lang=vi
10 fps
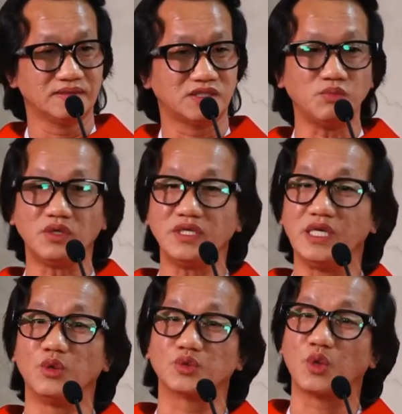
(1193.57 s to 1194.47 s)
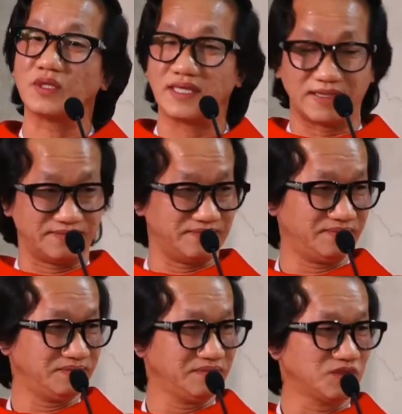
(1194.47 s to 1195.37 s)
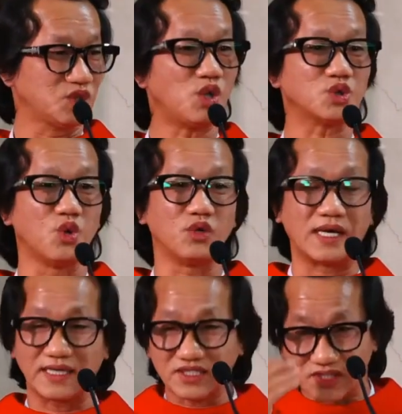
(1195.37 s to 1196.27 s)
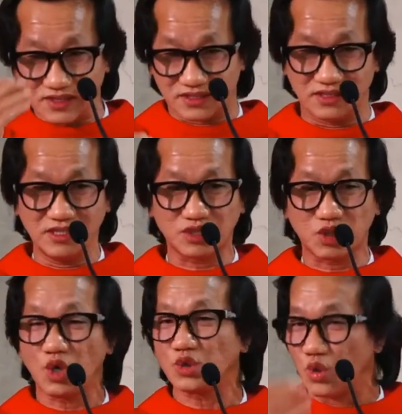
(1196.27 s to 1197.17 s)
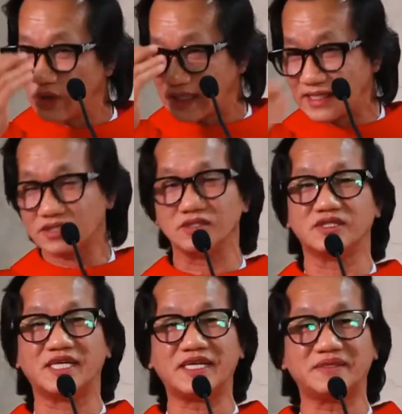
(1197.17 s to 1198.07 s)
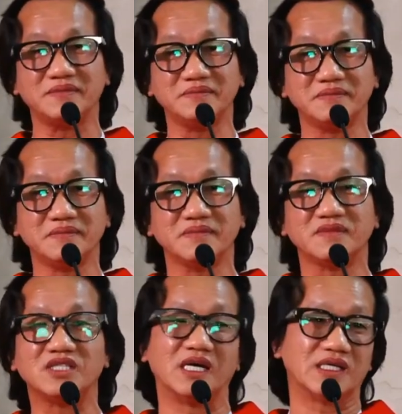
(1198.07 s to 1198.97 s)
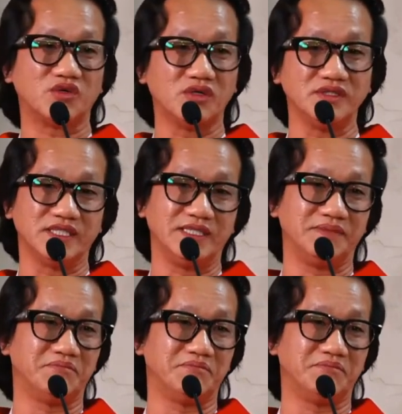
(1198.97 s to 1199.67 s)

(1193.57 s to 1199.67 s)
không có điều tốt lành Cho dù là cái sự giữ Cho dù là cái sự chết Chẳng có thứ gì